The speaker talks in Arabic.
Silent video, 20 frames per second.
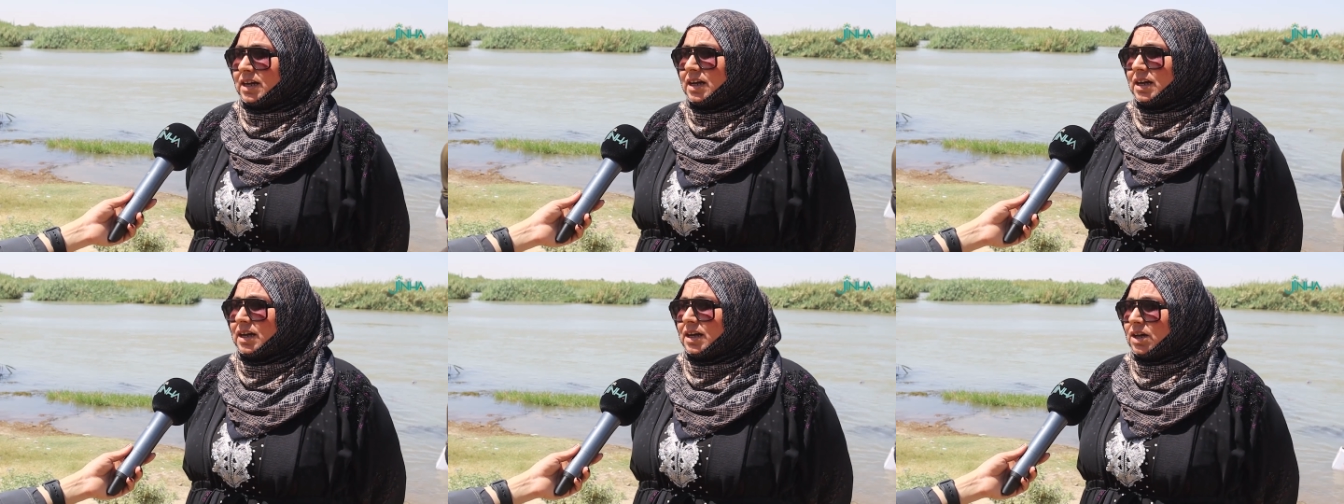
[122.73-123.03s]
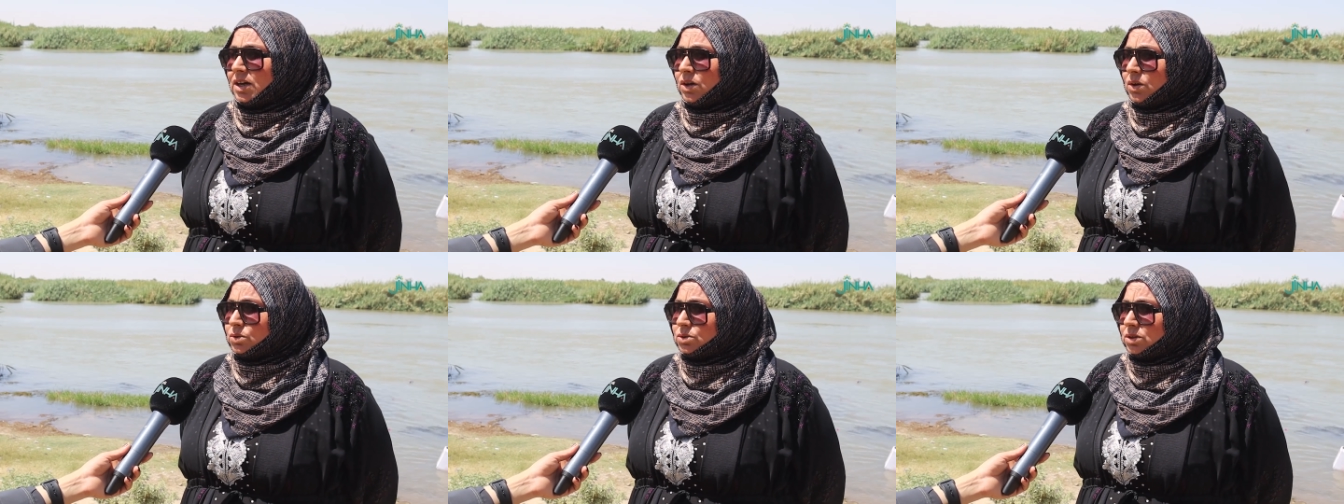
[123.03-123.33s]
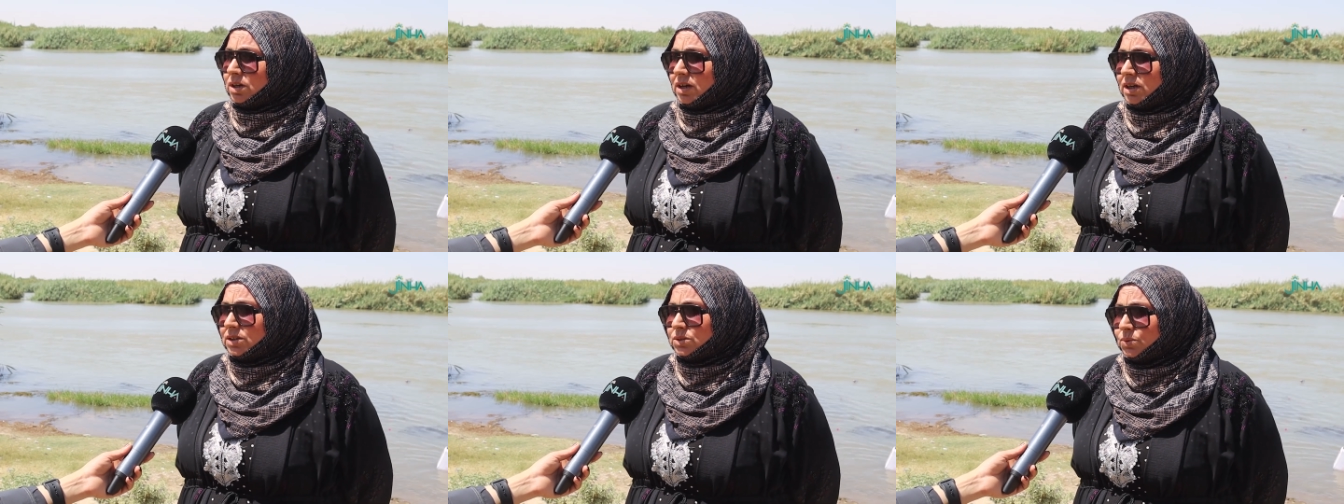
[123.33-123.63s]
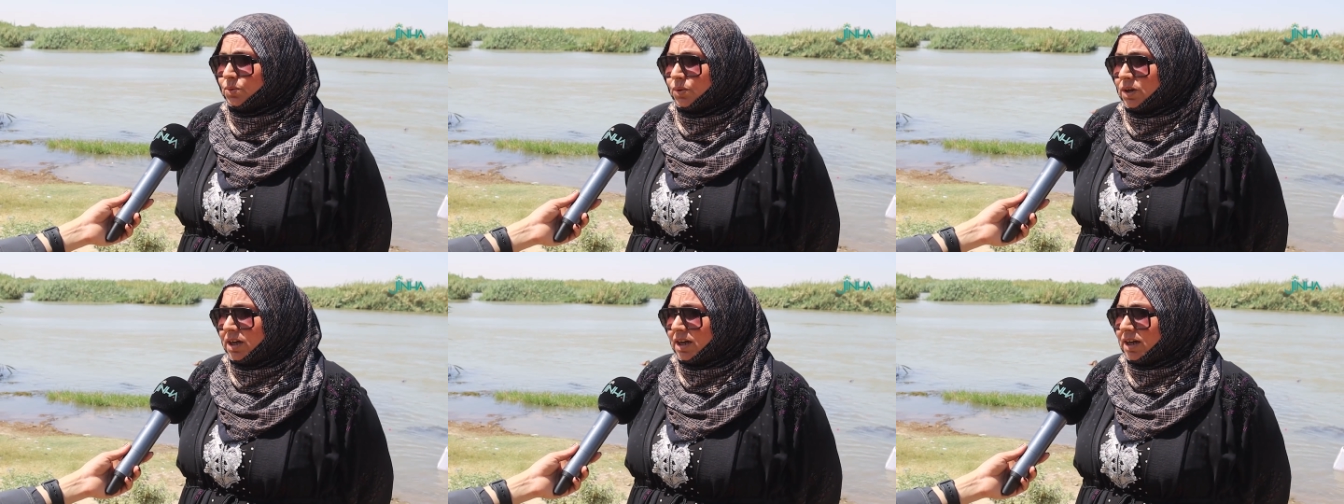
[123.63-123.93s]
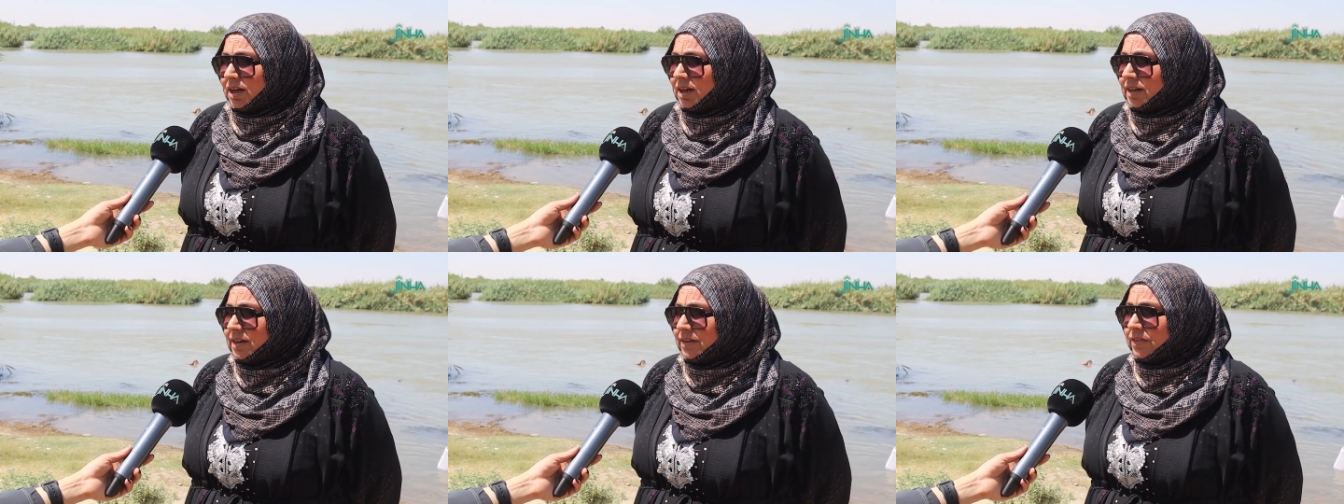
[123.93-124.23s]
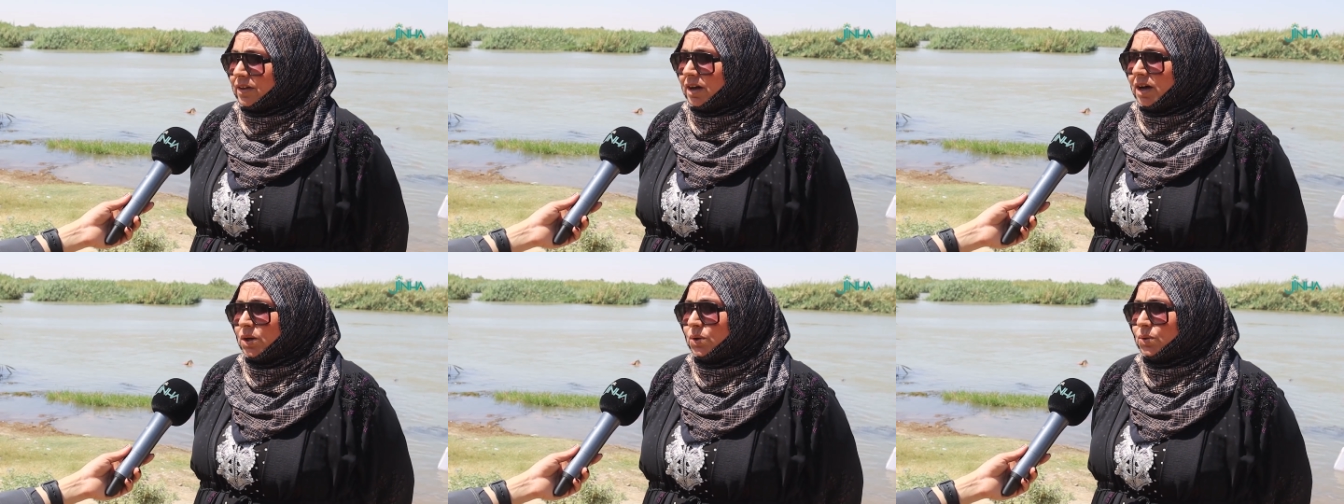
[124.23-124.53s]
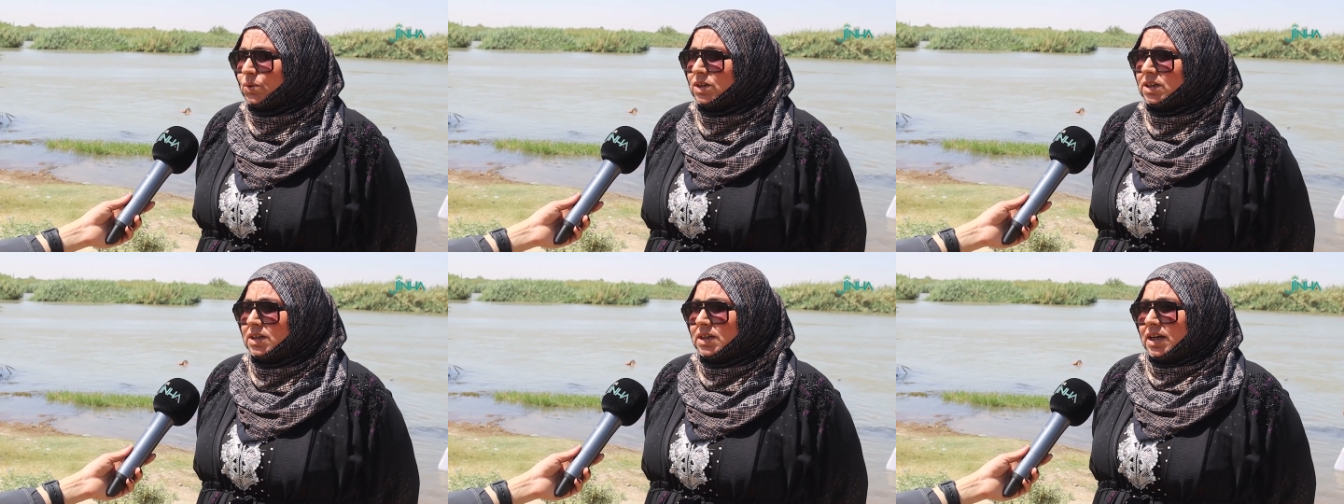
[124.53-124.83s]
لقدراته
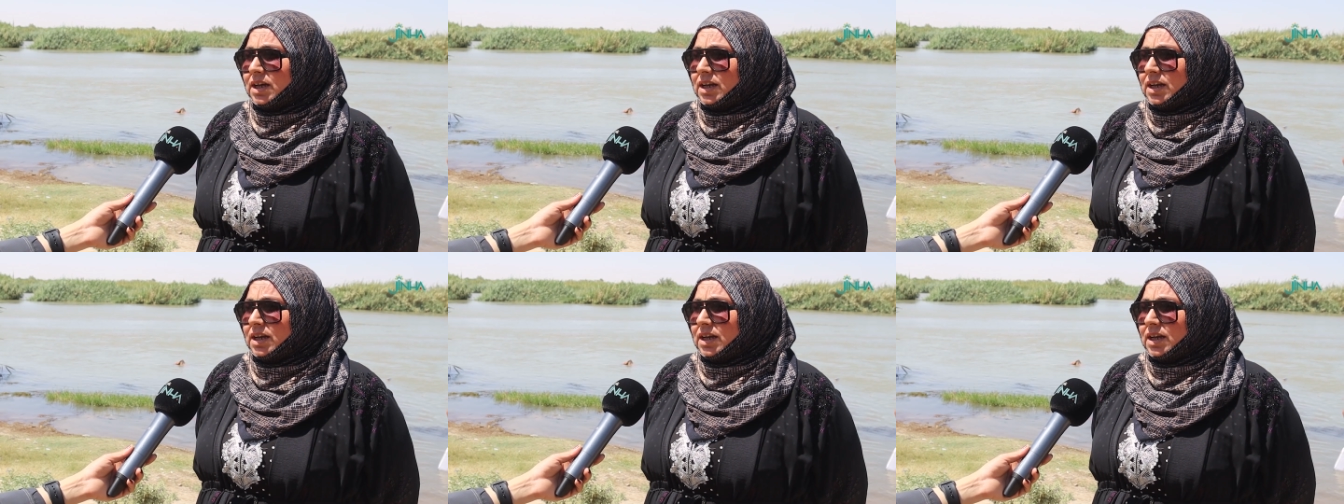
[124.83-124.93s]
لنضاله